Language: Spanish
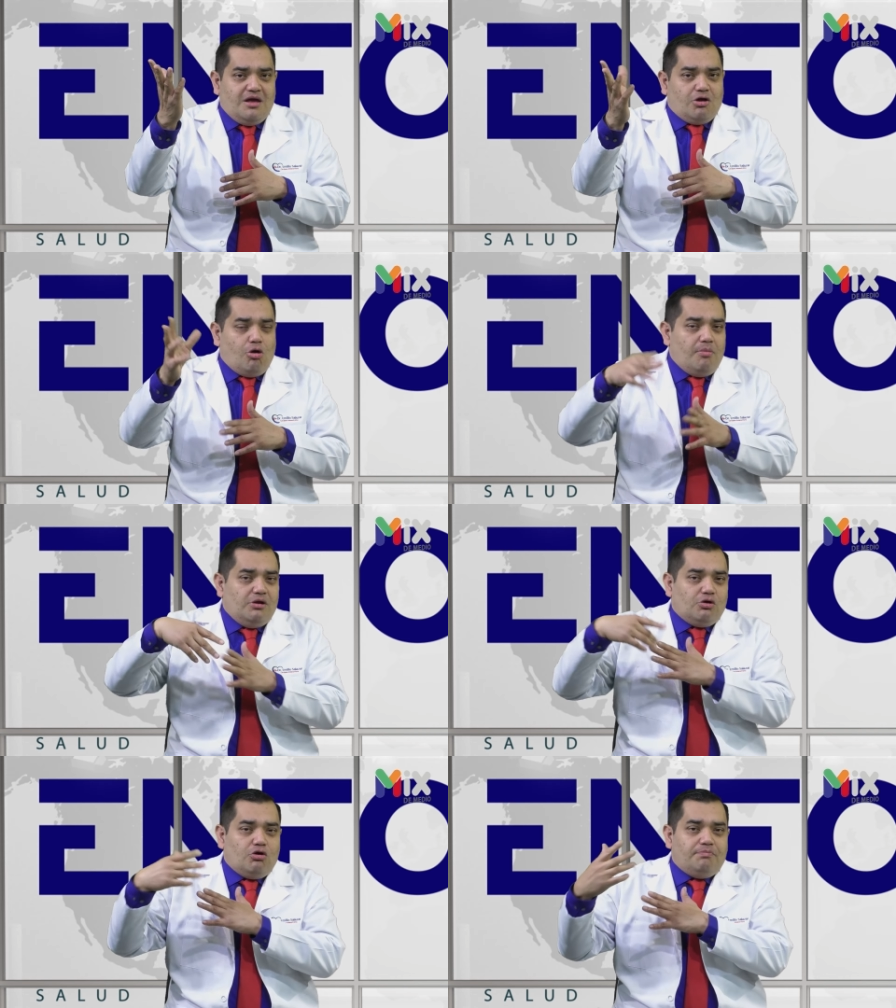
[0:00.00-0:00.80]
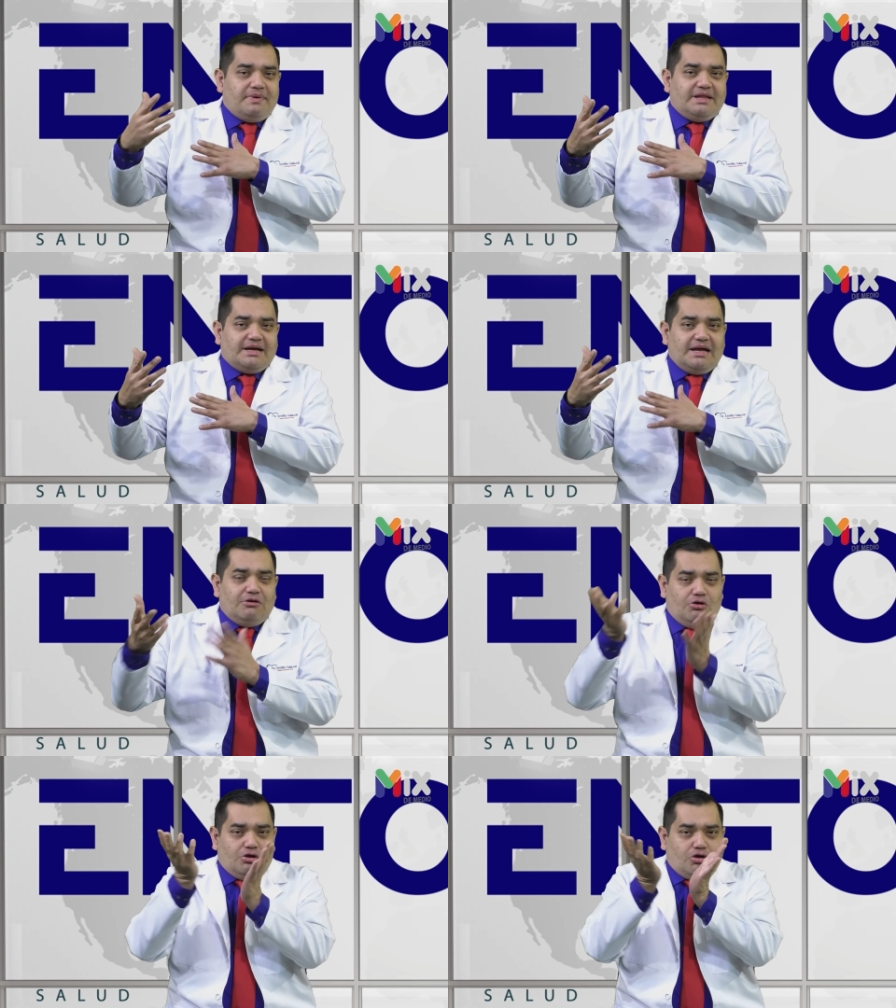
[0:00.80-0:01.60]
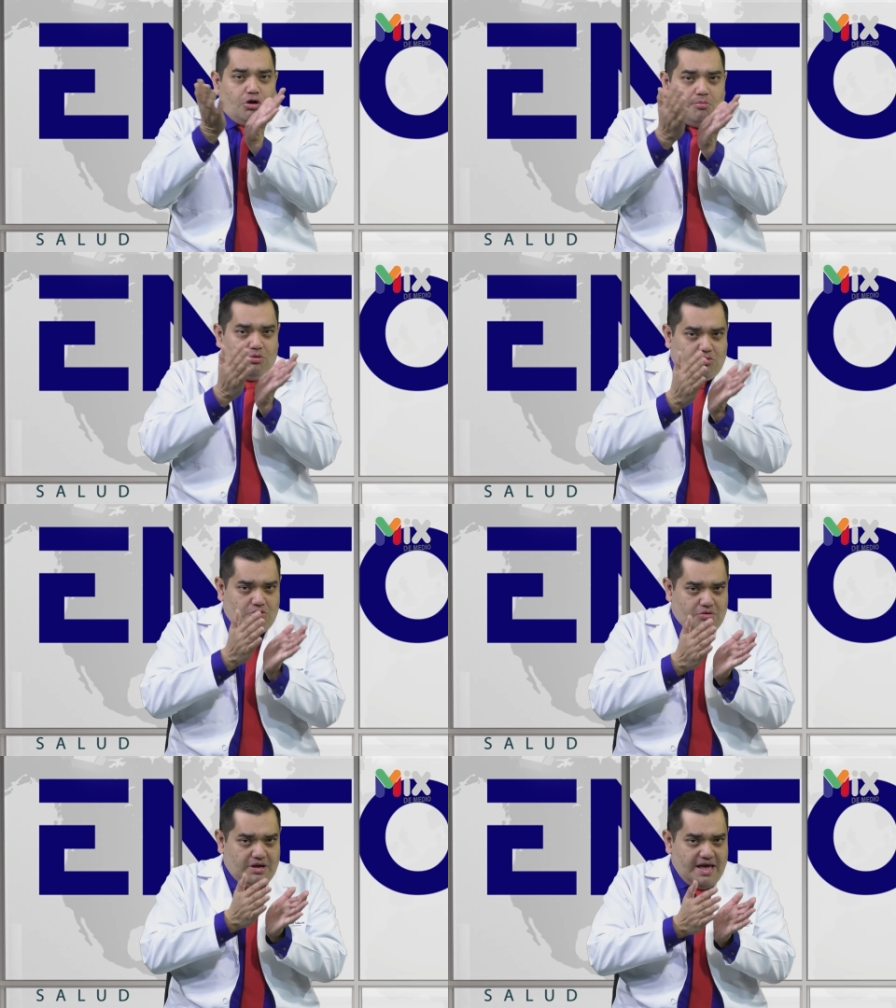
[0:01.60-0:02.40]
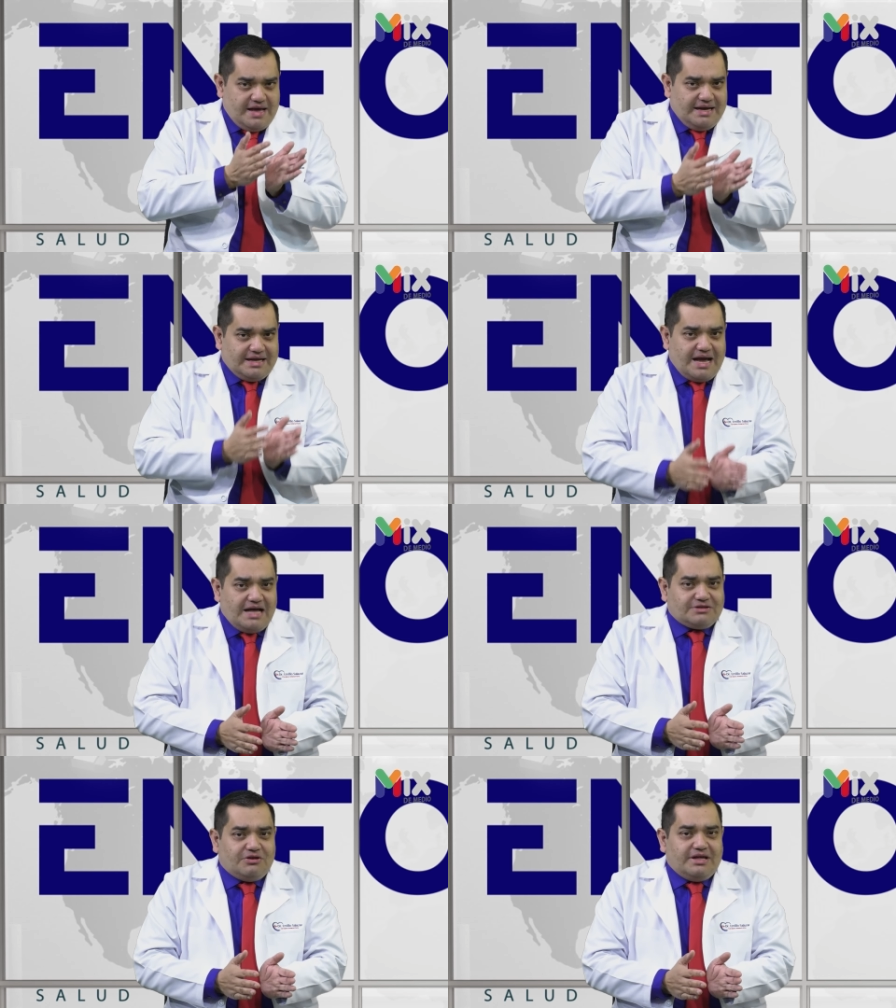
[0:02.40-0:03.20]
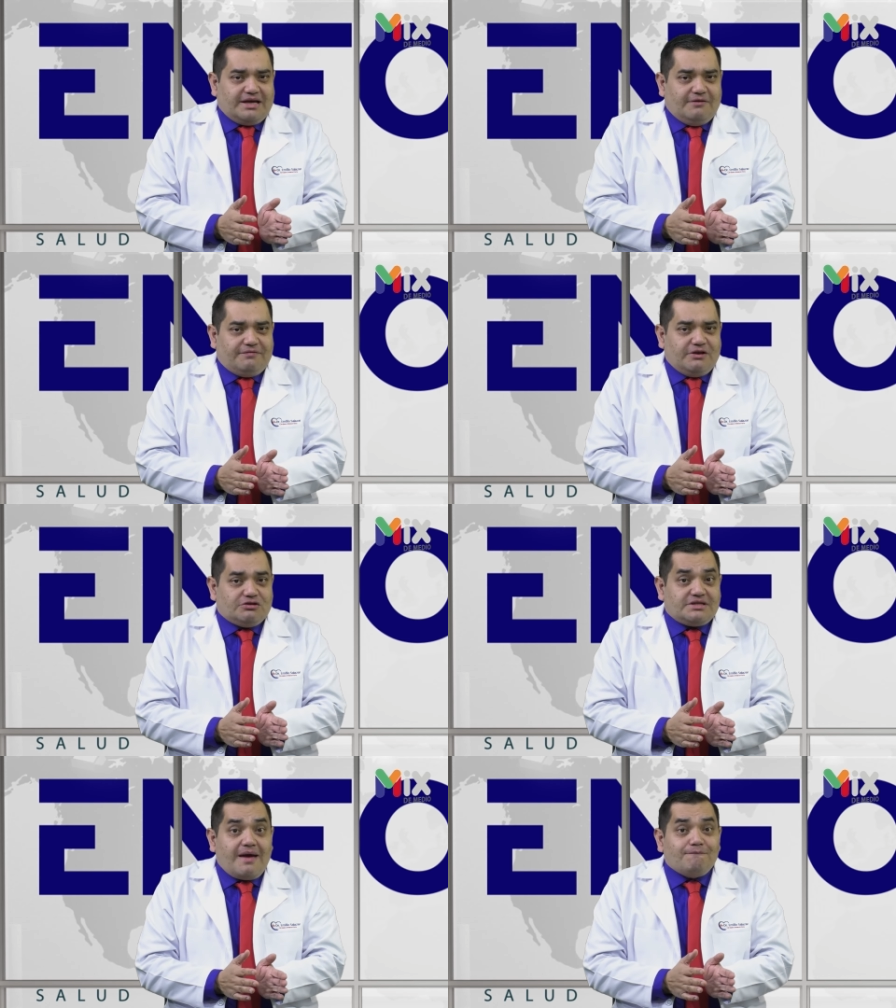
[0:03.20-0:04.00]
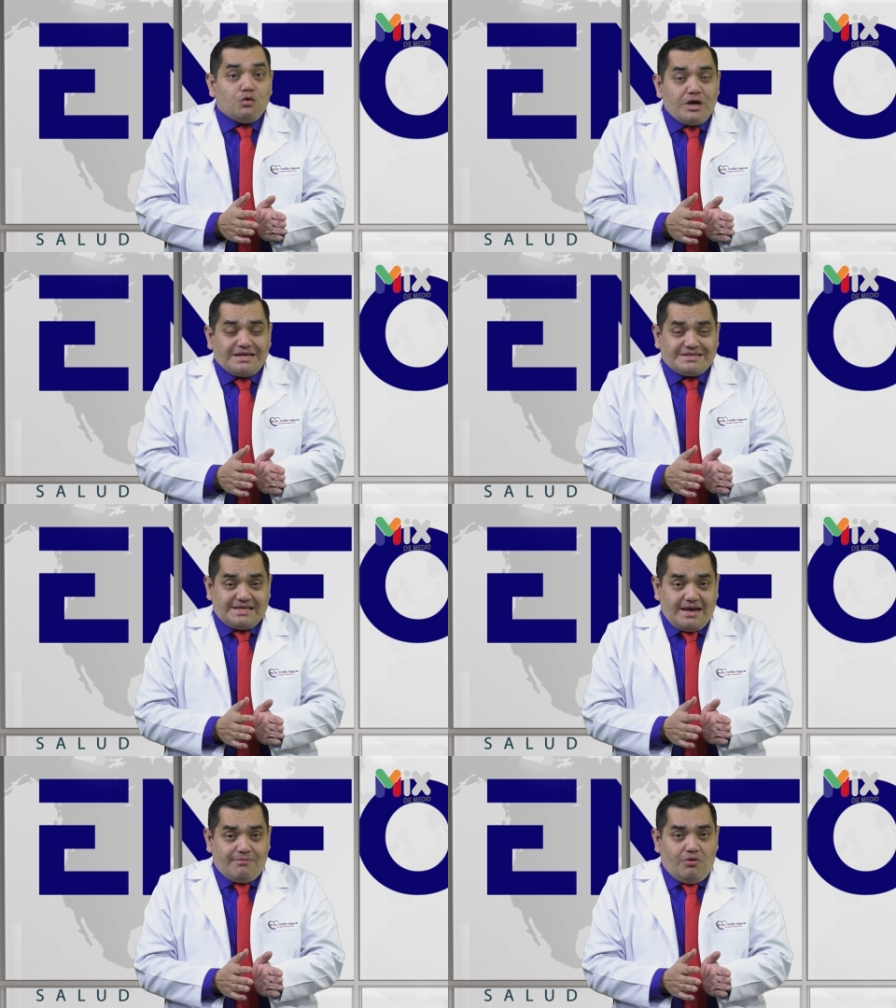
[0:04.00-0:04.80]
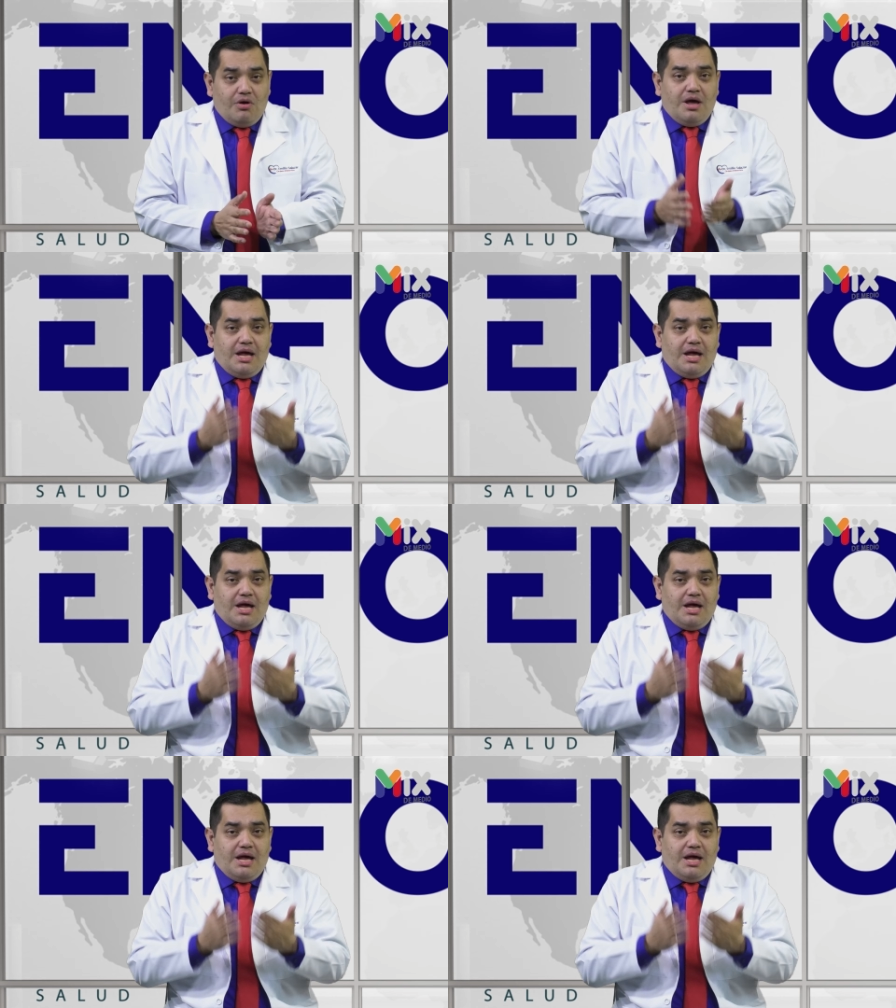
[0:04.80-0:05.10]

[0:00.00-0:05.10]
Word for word: como en los golpes de calor, como en el caso de que el frío sea muy extremo,